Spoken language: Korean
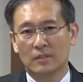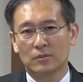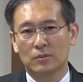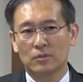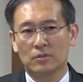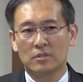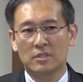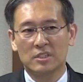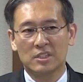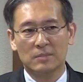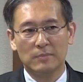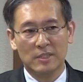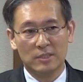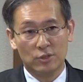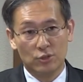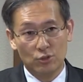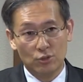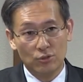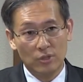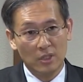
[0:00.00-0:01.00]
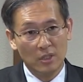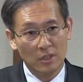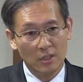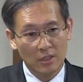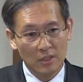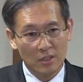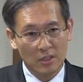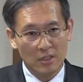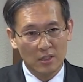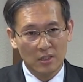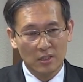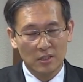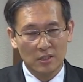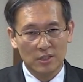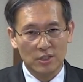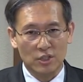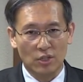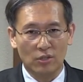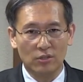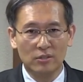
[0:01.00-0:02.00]
또 크리스마스 추리
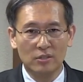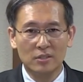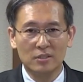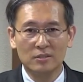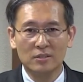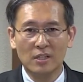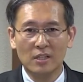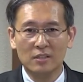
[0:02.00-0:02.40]
전등